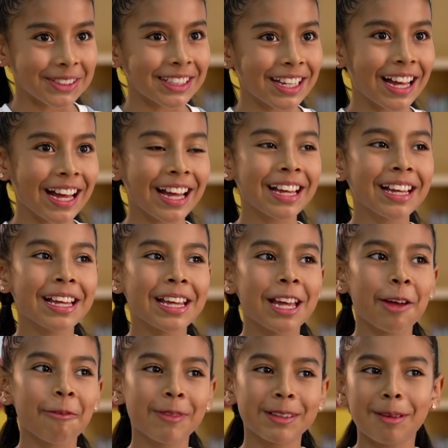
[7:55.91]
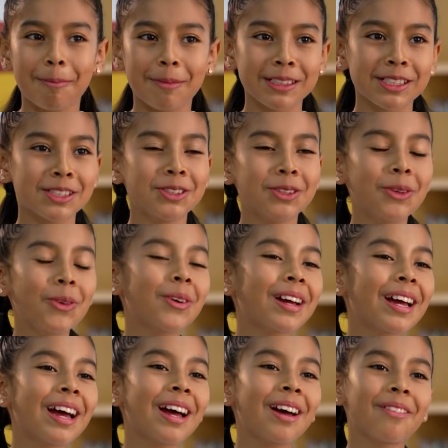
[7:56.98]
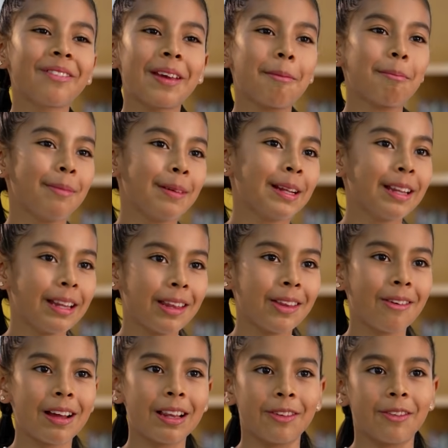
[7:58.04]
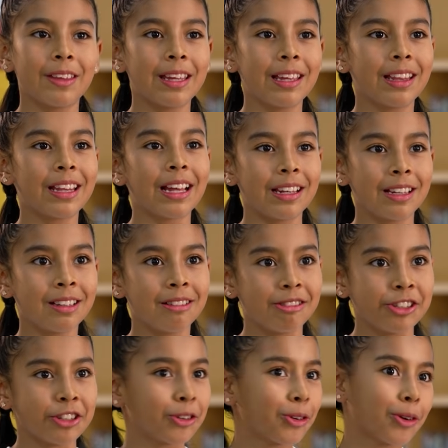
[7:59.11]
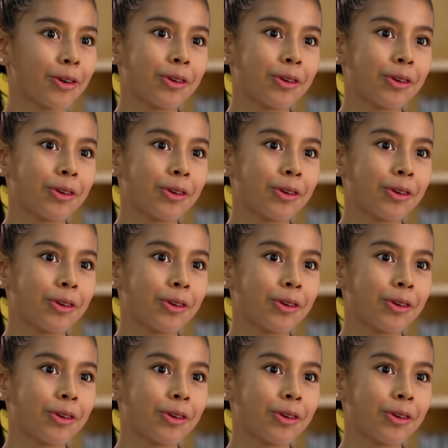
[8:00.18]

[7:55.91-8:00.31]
O sea, mis papás nunca habían vendido algo digital. Yo no